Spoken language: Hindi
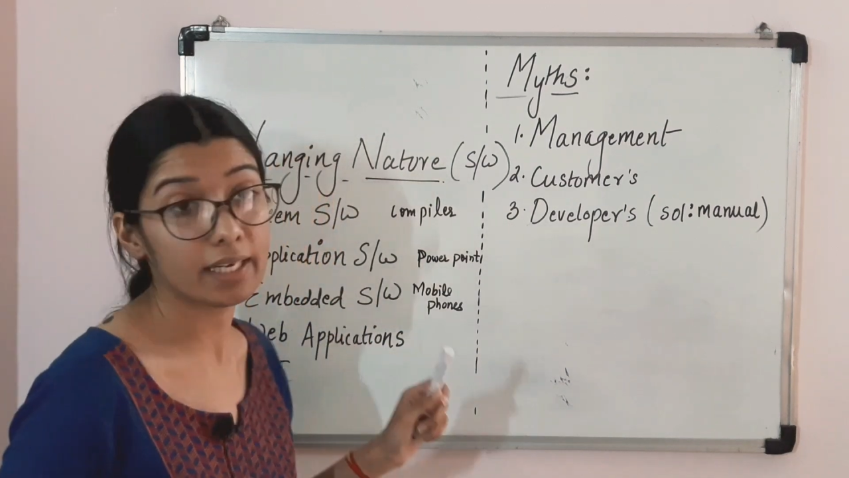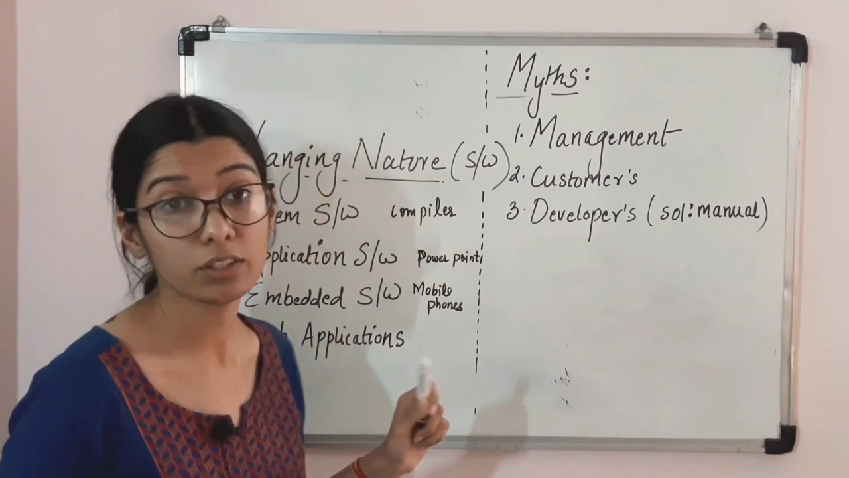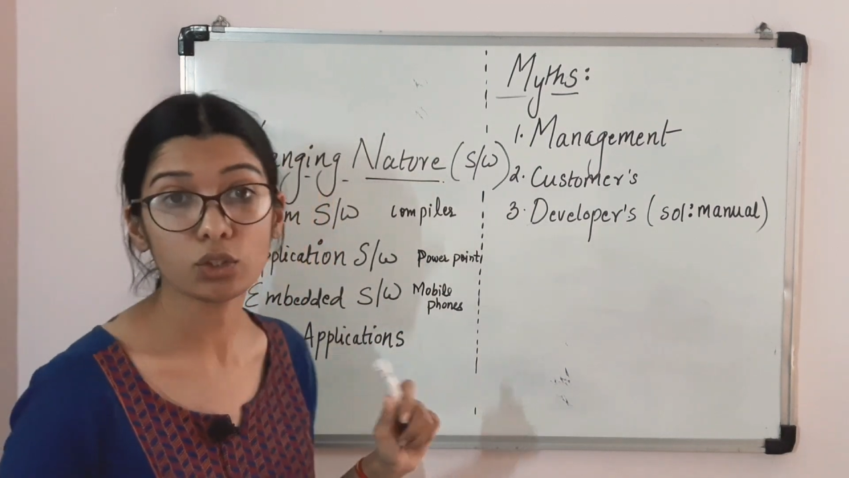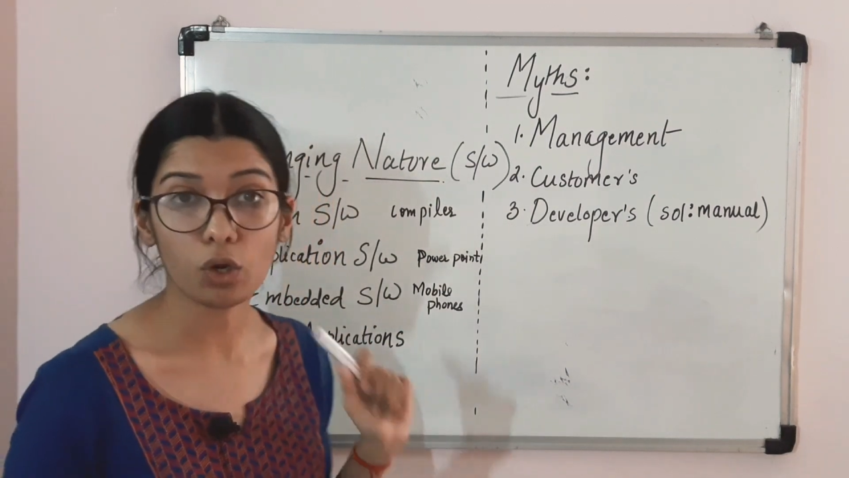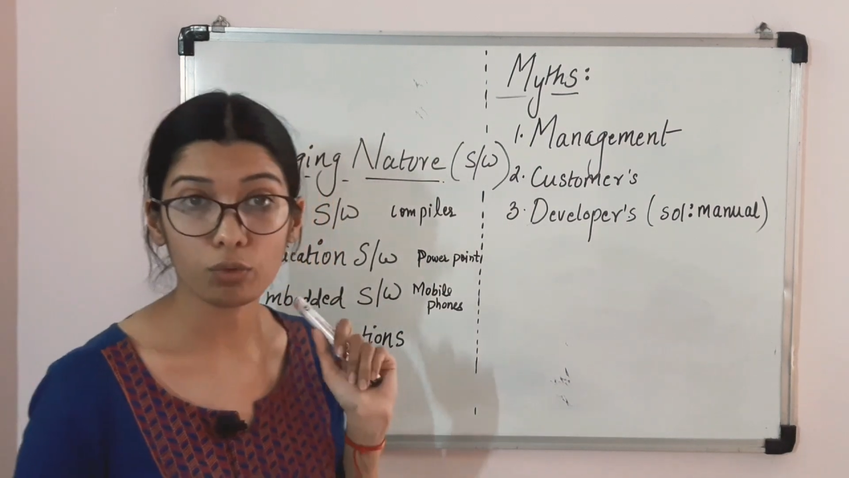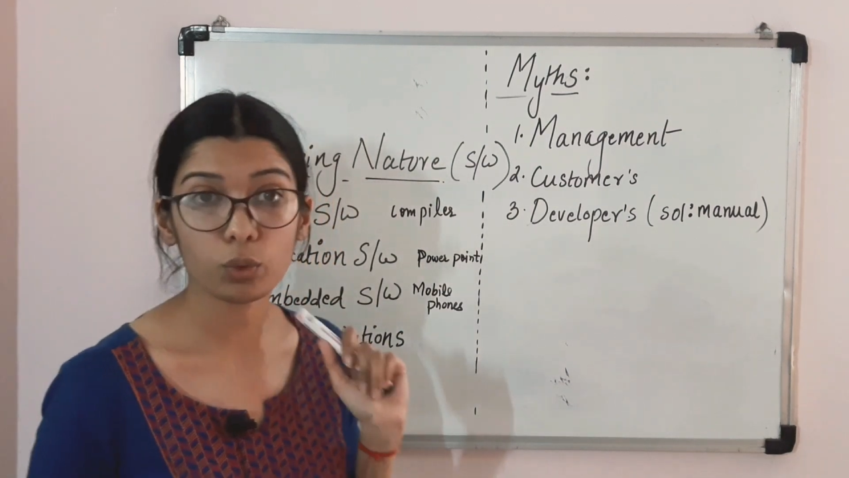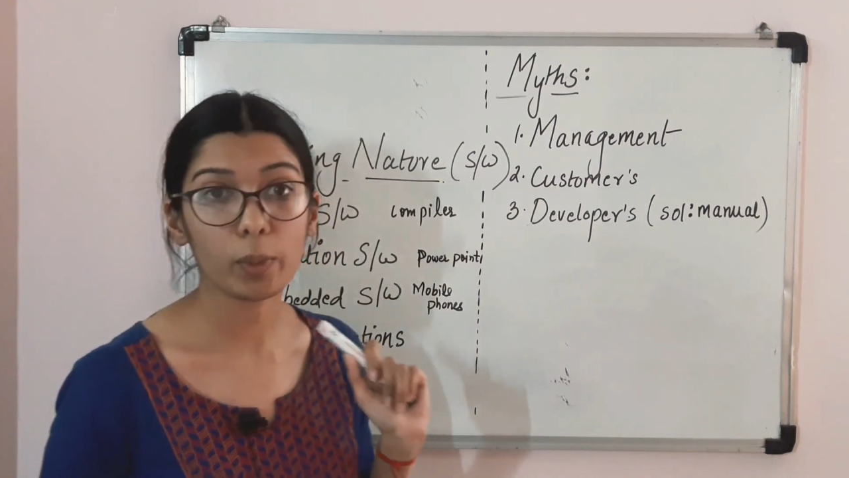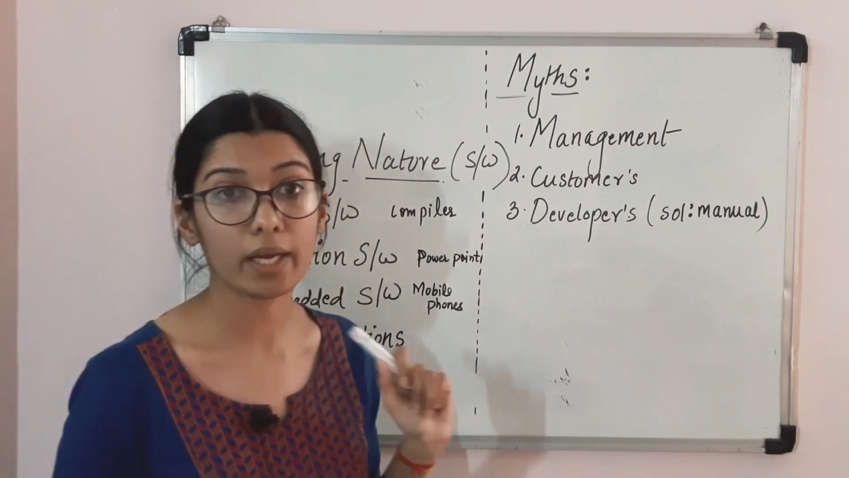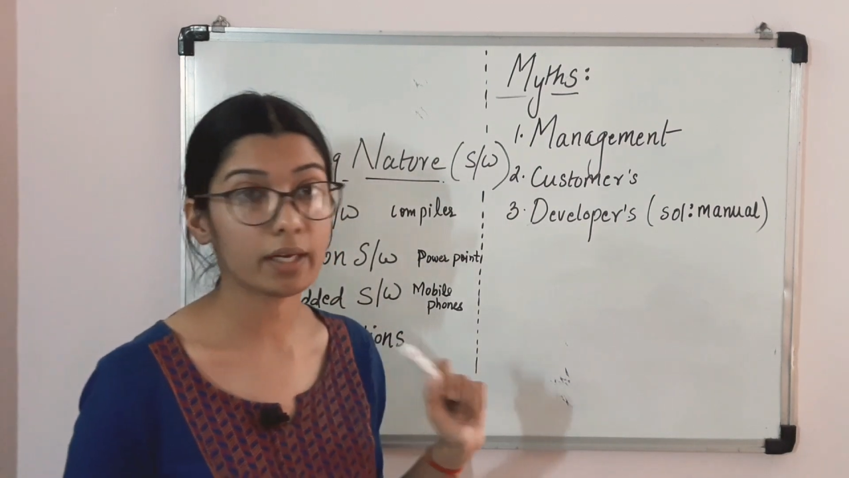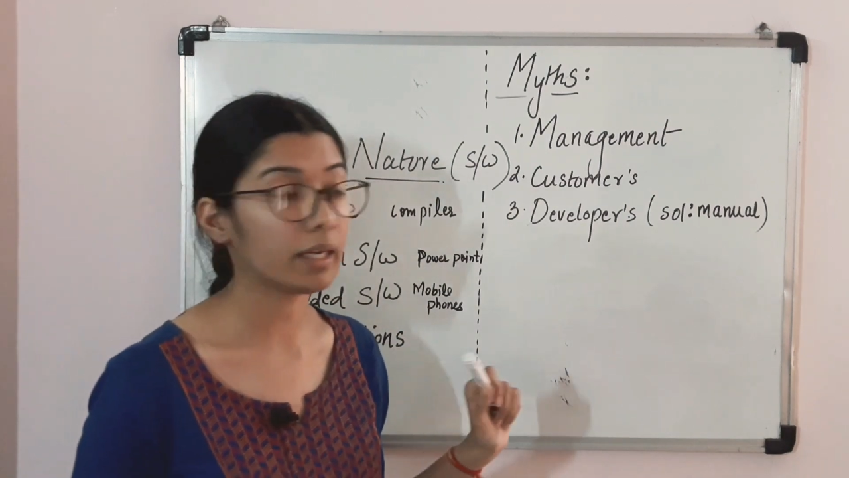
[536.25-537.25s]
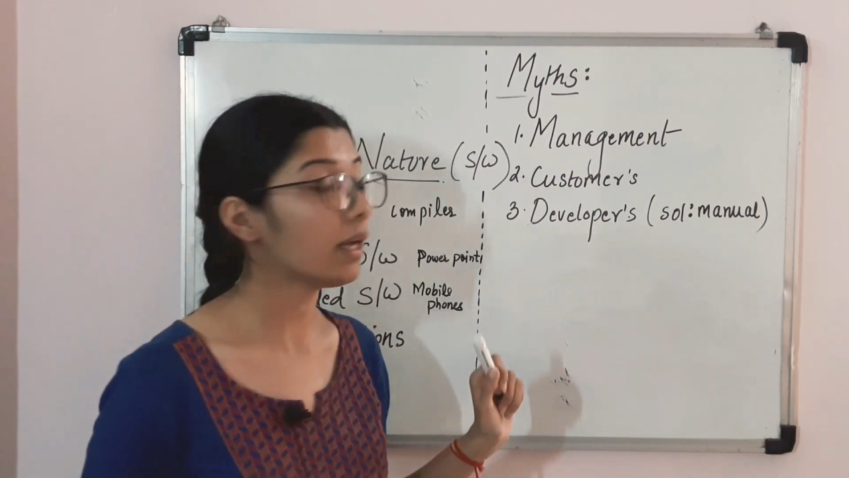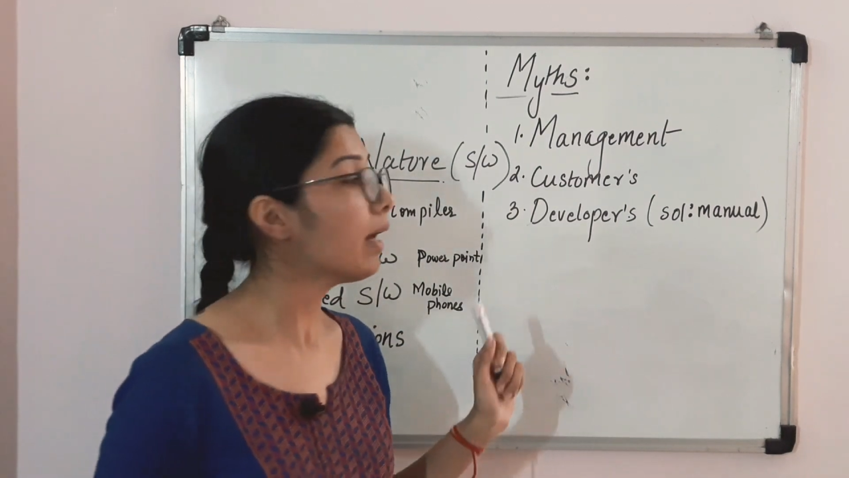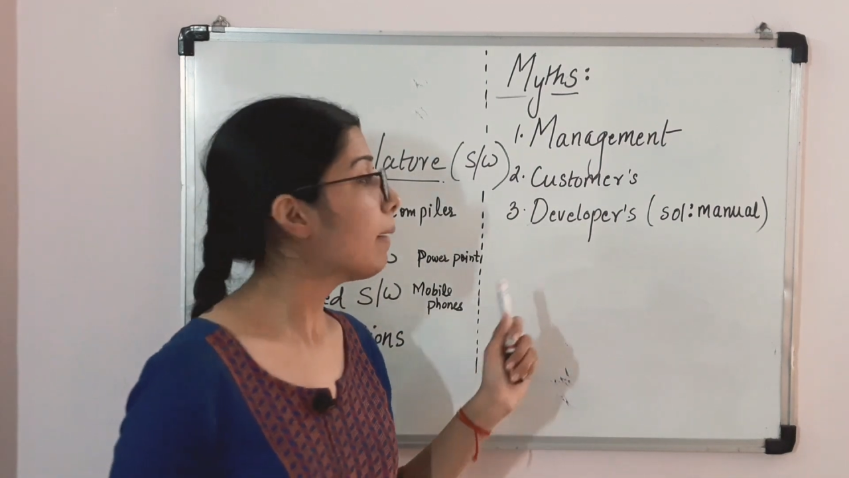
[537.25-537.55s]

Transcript: है सॉफ्टवेयर की